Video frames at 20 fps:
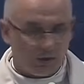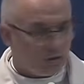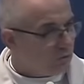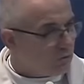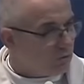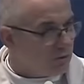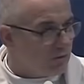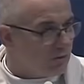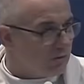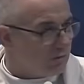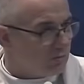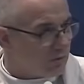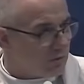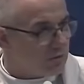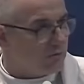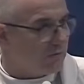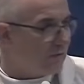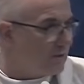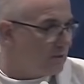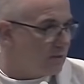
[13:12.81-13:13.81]
I oni, to
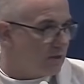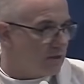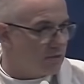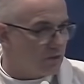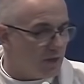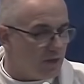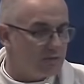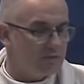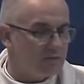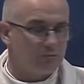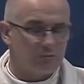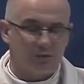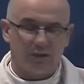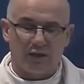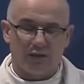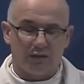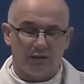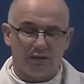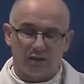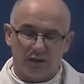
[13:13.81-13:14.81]
jest kwestia czasu
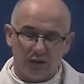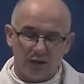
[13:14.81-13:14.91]
dla nich.